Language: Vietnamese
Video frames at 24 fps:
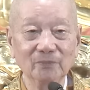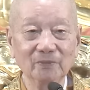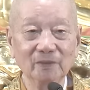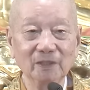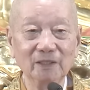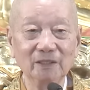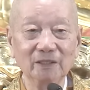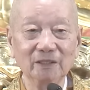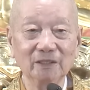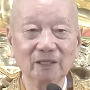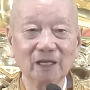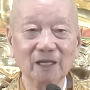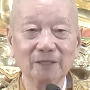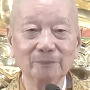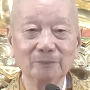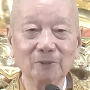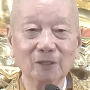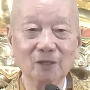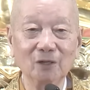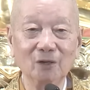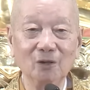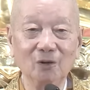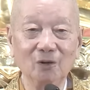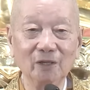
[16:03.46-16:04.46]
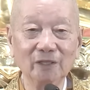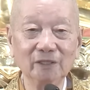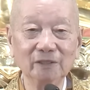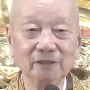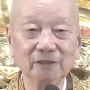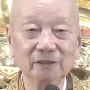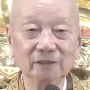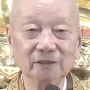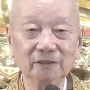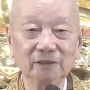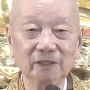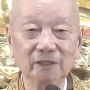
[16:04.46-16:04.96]
thì Ngài mới hỏi
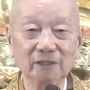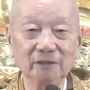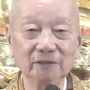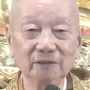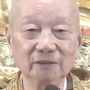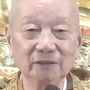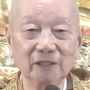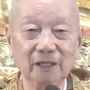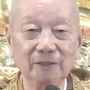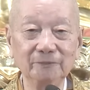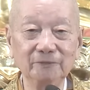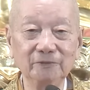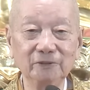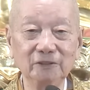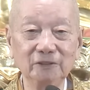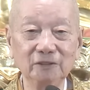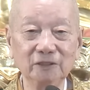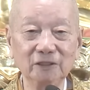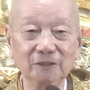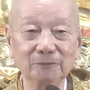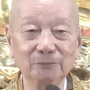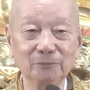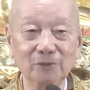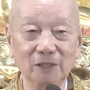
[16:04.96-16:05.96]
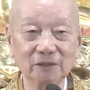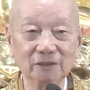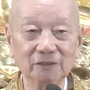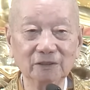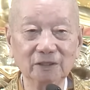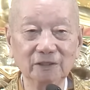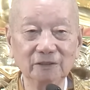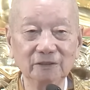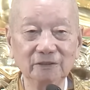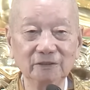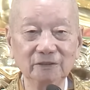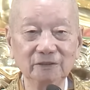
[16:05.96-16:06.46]
Đức Thế Tự Tại Vương, Phật
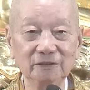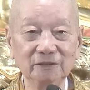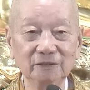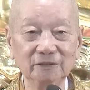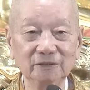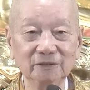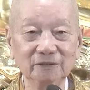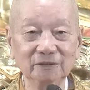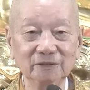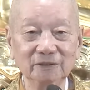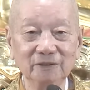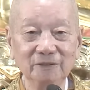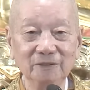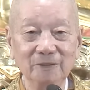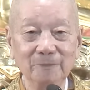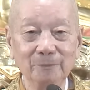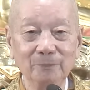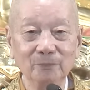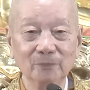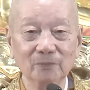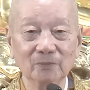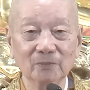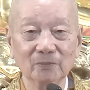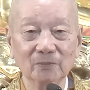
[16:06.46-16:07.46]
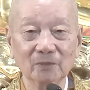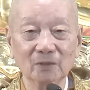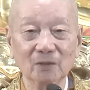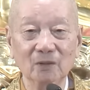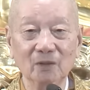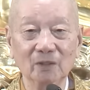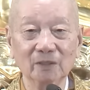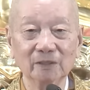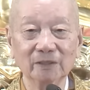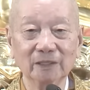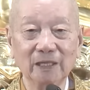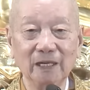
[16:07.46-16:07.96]
Thế Tự Vương,
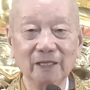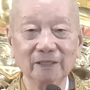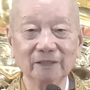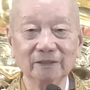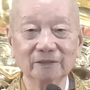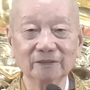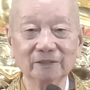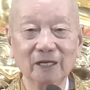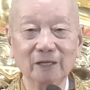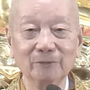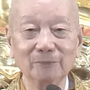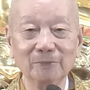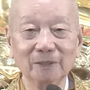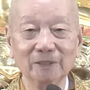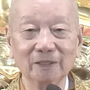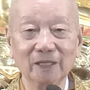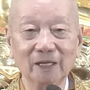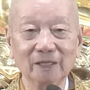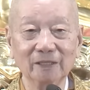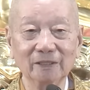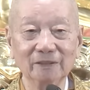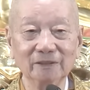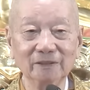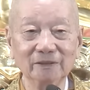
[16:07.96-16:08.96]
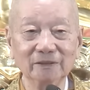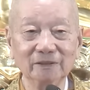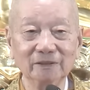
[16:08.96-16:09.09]
hỏi Ngài sao mà Ngài